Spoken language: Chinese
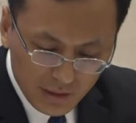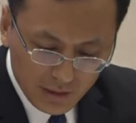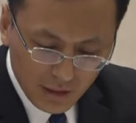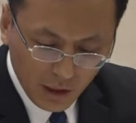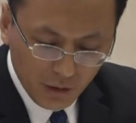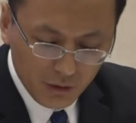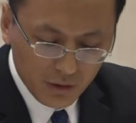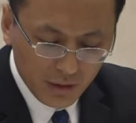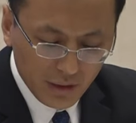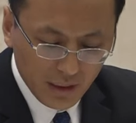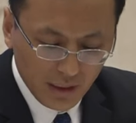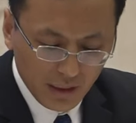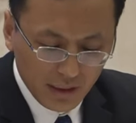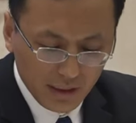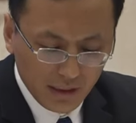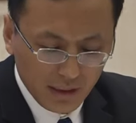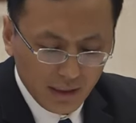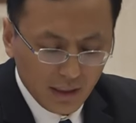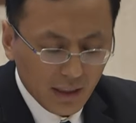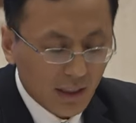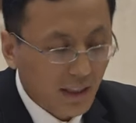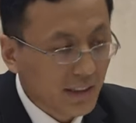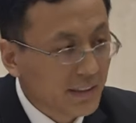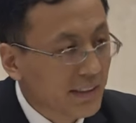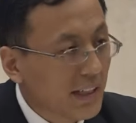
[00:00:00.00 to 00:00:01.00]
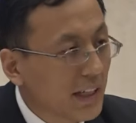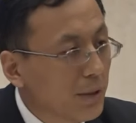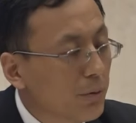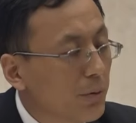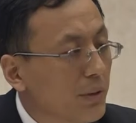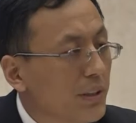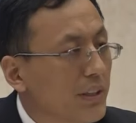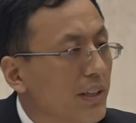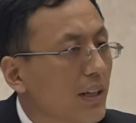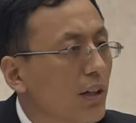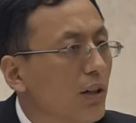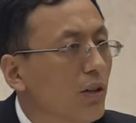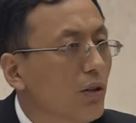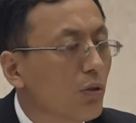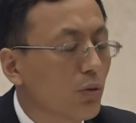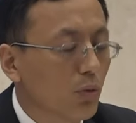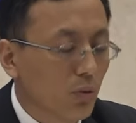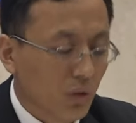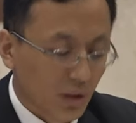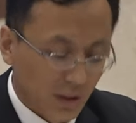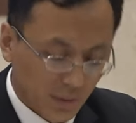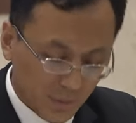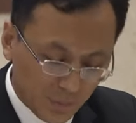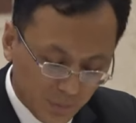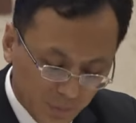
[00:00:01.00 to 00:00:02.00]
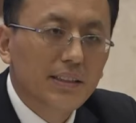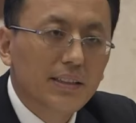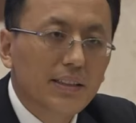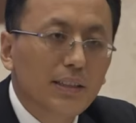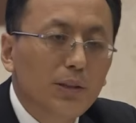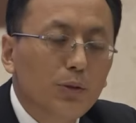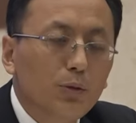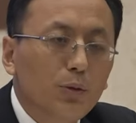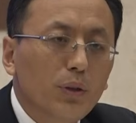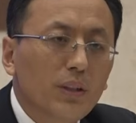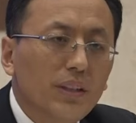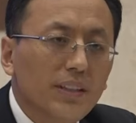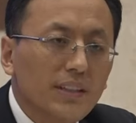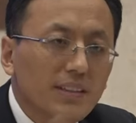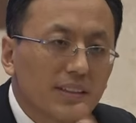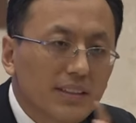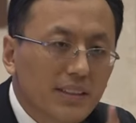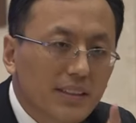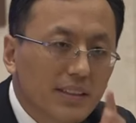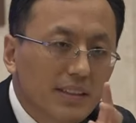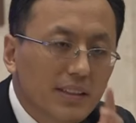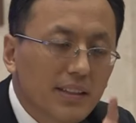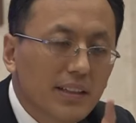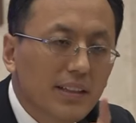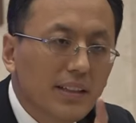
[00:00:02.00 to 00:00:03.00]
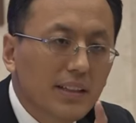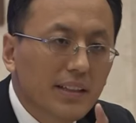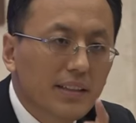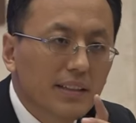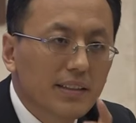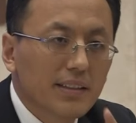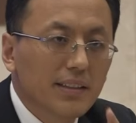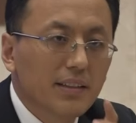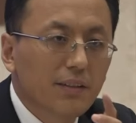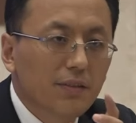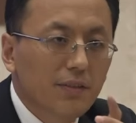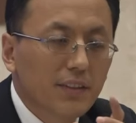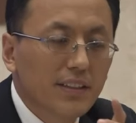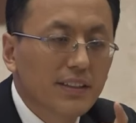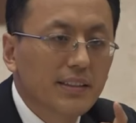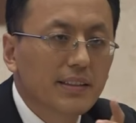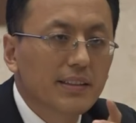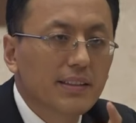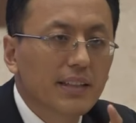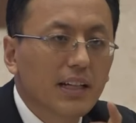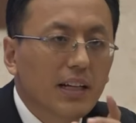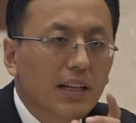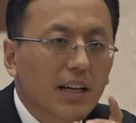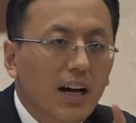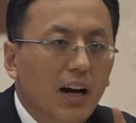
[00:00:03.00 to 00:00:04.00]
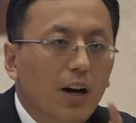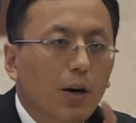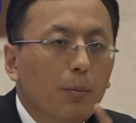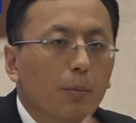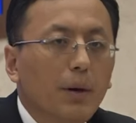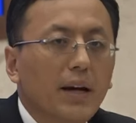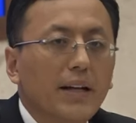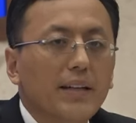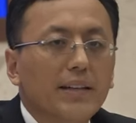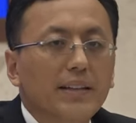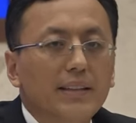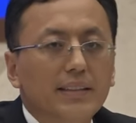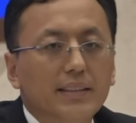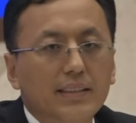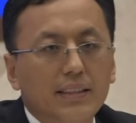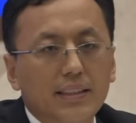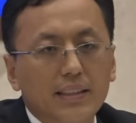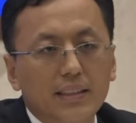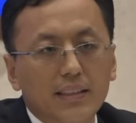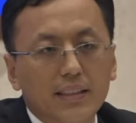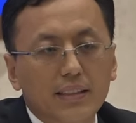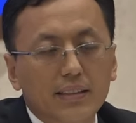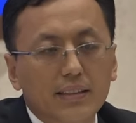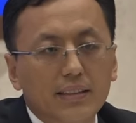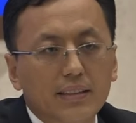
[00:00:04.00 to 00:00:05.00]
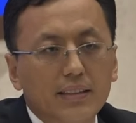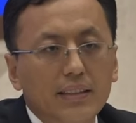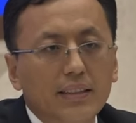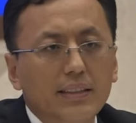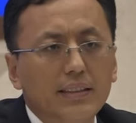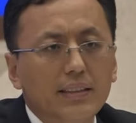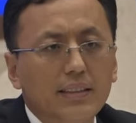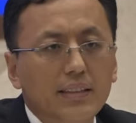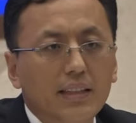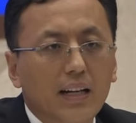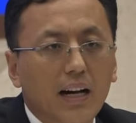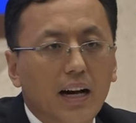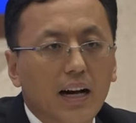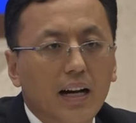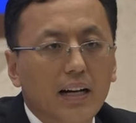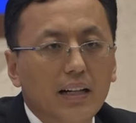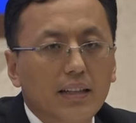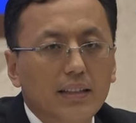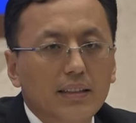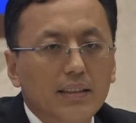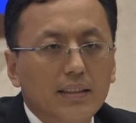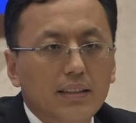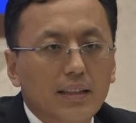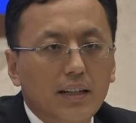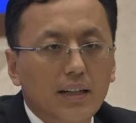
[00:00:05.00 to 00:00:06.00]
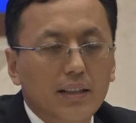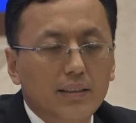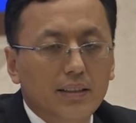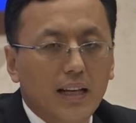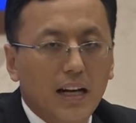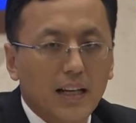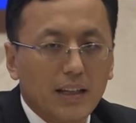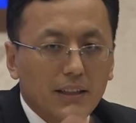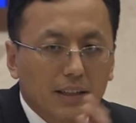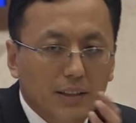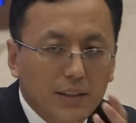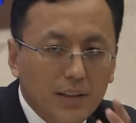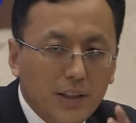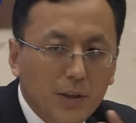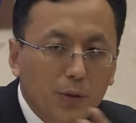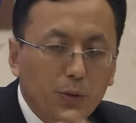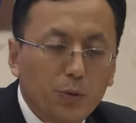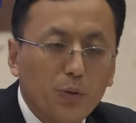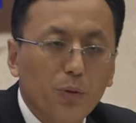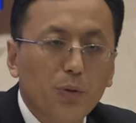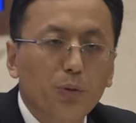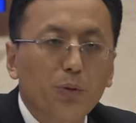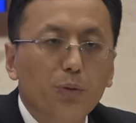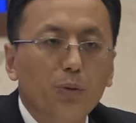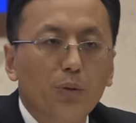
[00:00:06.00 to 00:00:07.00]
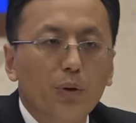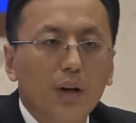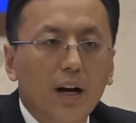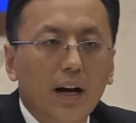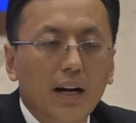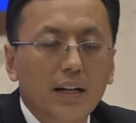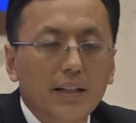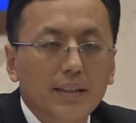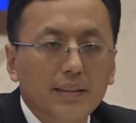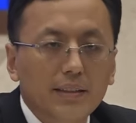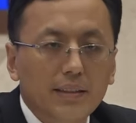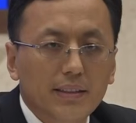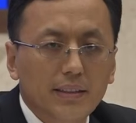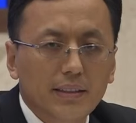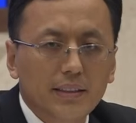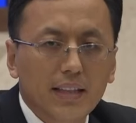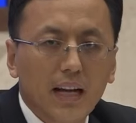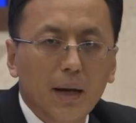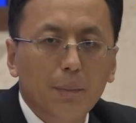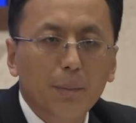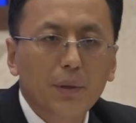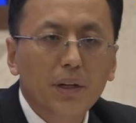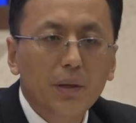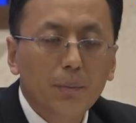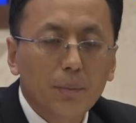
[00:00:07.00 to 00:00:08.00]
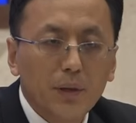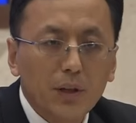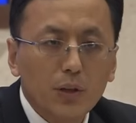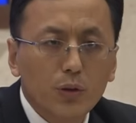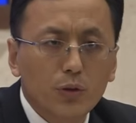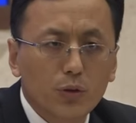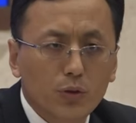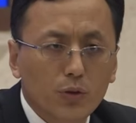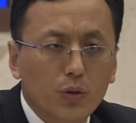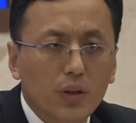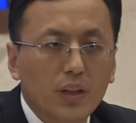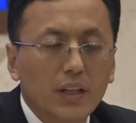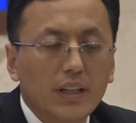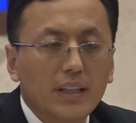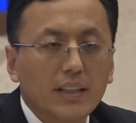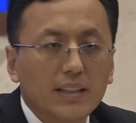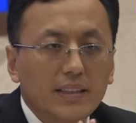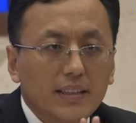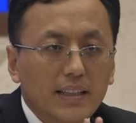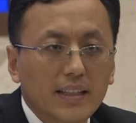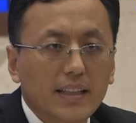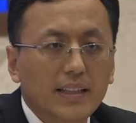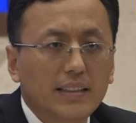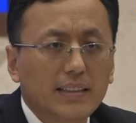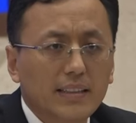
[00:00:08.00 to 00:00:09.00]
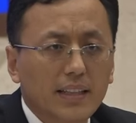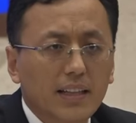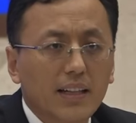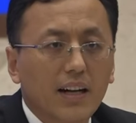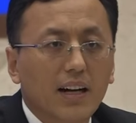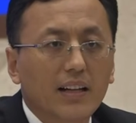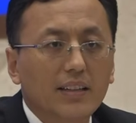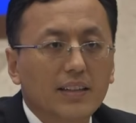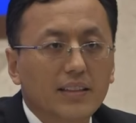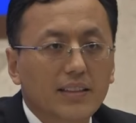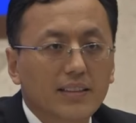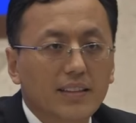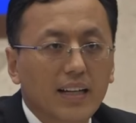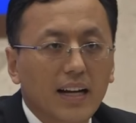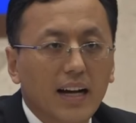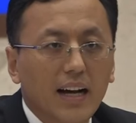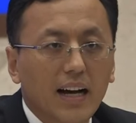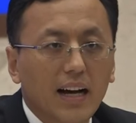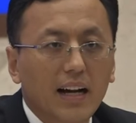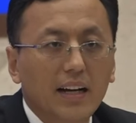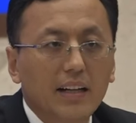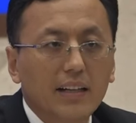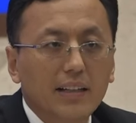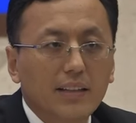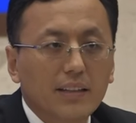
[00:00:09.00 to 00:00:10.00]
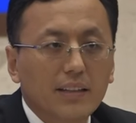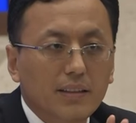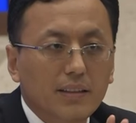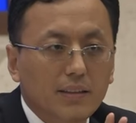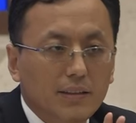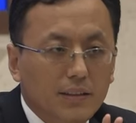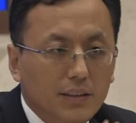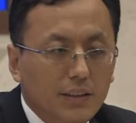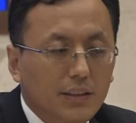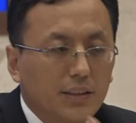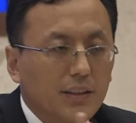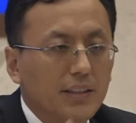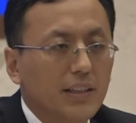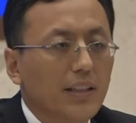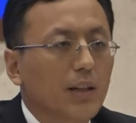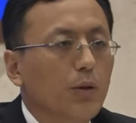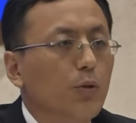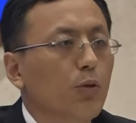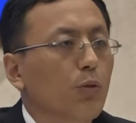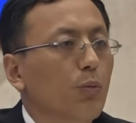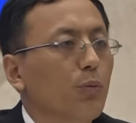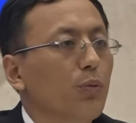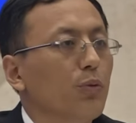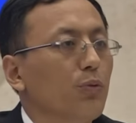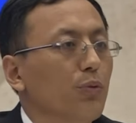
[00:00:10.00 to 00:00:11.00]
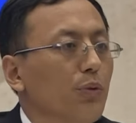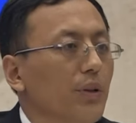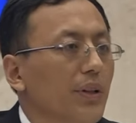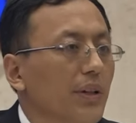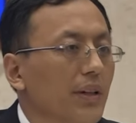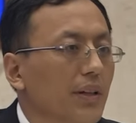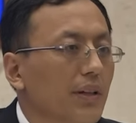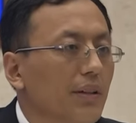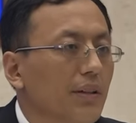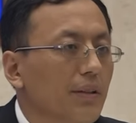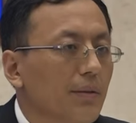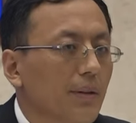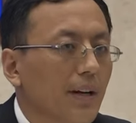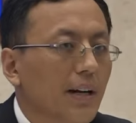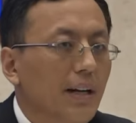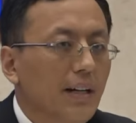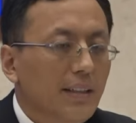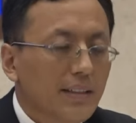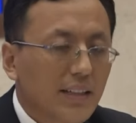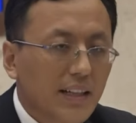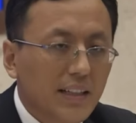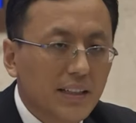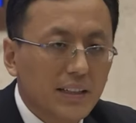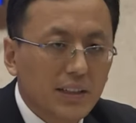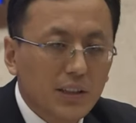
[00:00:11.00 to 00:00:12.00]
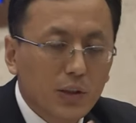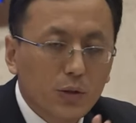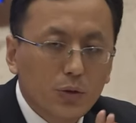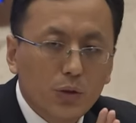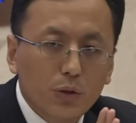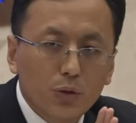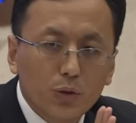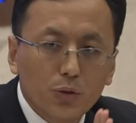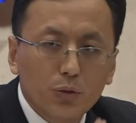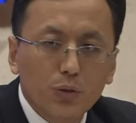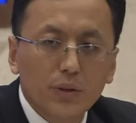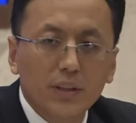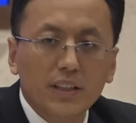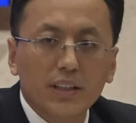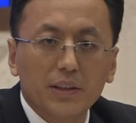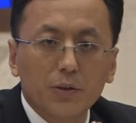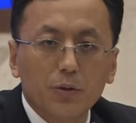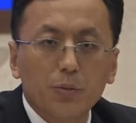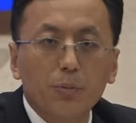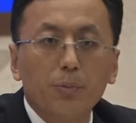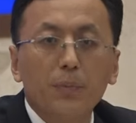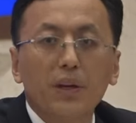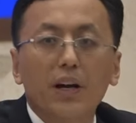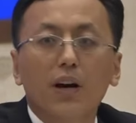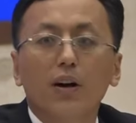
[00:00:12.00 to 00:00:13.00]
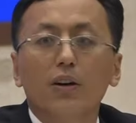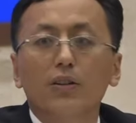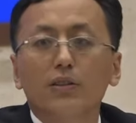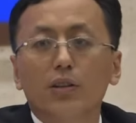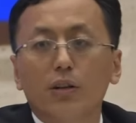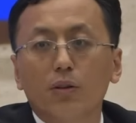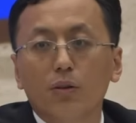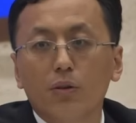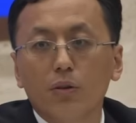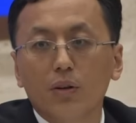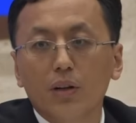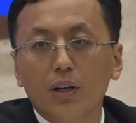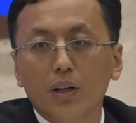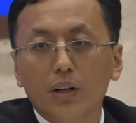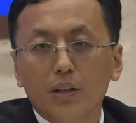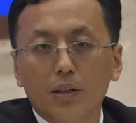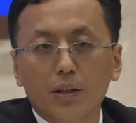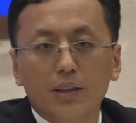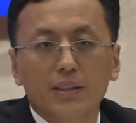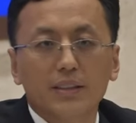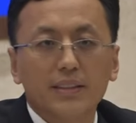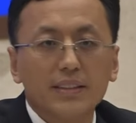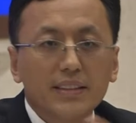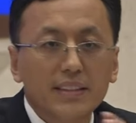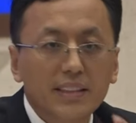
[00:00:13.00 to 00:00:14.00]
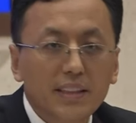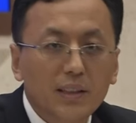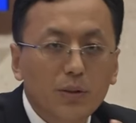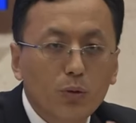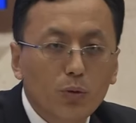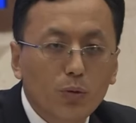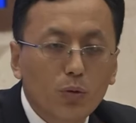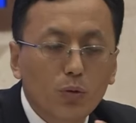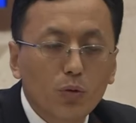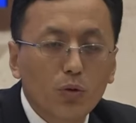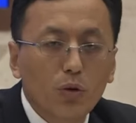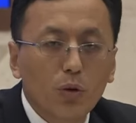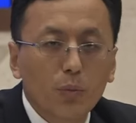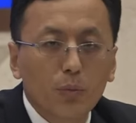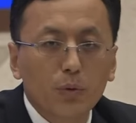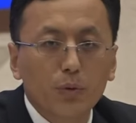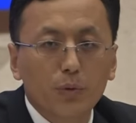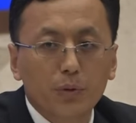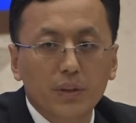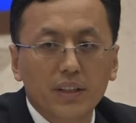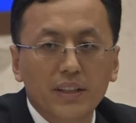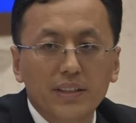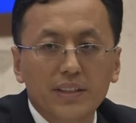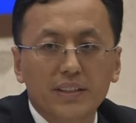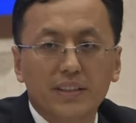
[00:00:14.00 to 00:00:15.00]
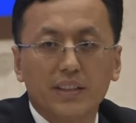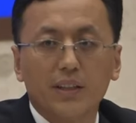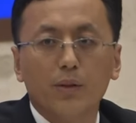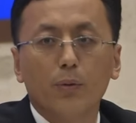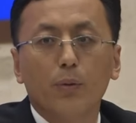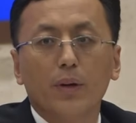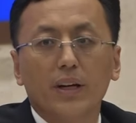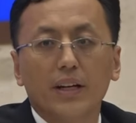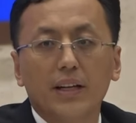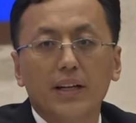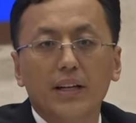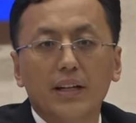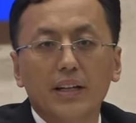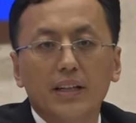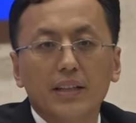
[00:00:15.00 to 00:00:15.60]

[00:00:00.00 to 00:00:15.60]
导致了很严重的一些后果。其实如果你仔细分析港办的一些这个定性啊，啊它的一些用语啊，其实它并没有说现在香港事态啊是一个恐怖主义，对吧？它只是说出现了这种苗头啊，近乎恐怖主义的行为。